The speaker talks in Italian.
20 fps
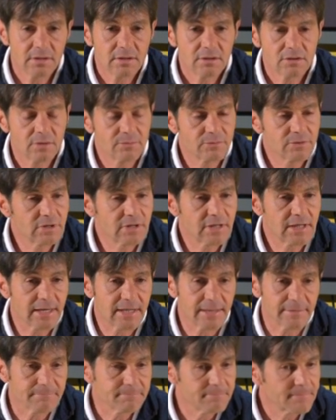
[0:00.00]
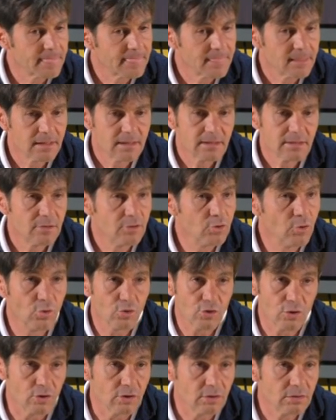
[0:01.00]
Dopodiché
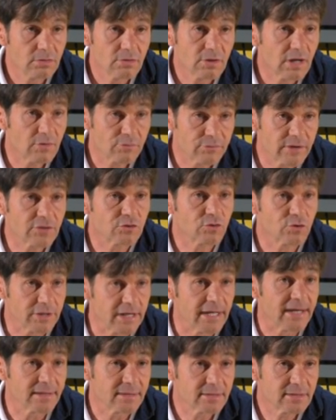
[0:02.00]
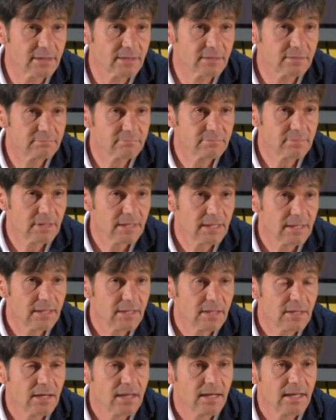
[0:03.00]
loro non hanno fatto niente,
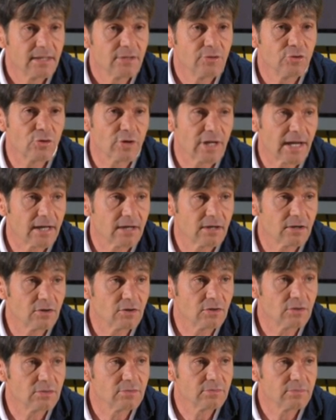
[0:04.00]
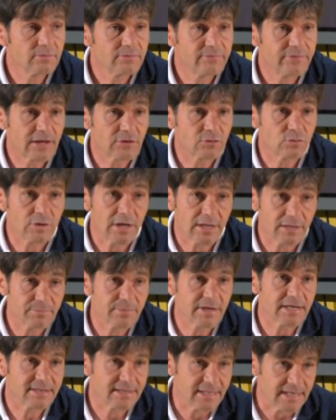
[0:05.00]
non hanno fatto una
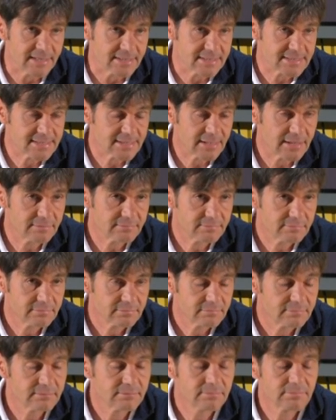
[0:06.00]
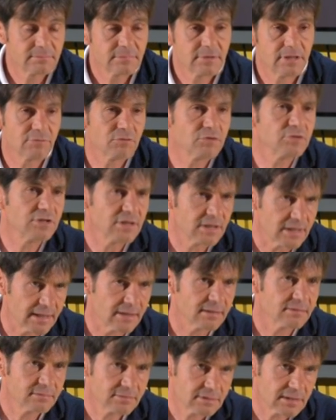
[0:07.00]
ripartenza, devo dire
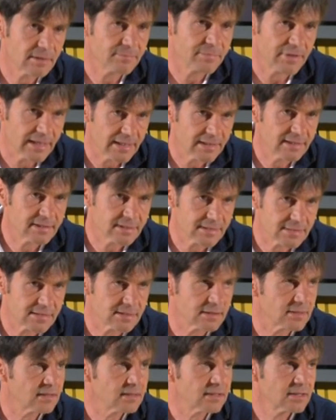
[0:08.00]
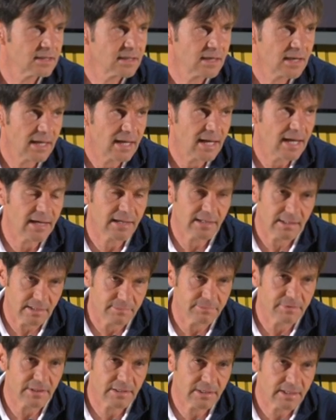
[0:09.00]
tra parentesi anche
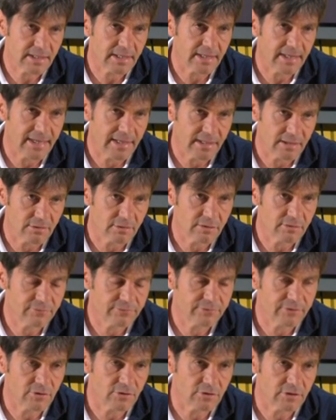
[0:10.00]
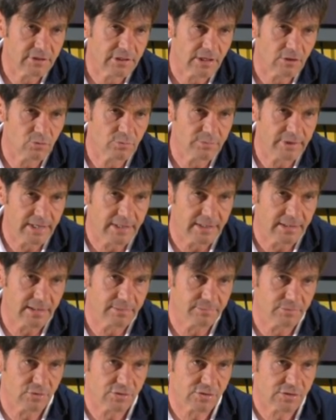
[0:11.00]
perché erano in inferiorità numerica
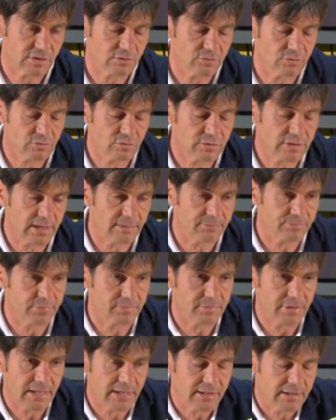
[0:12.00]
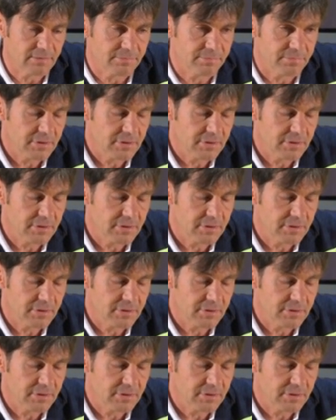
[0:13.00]
poi il secondo tempo, ma neanche il